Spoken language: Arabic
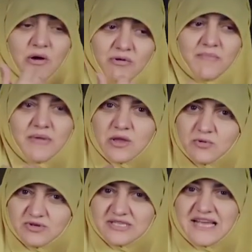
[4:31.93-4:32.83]
او لما
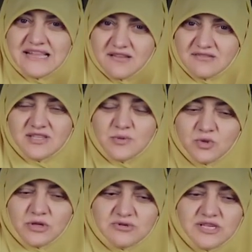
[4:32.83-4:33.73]
يجوا ازاي التنظيم
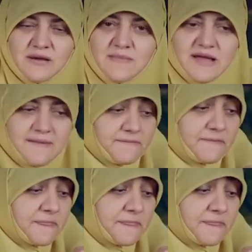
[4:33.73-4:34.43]
وتوزيع المهام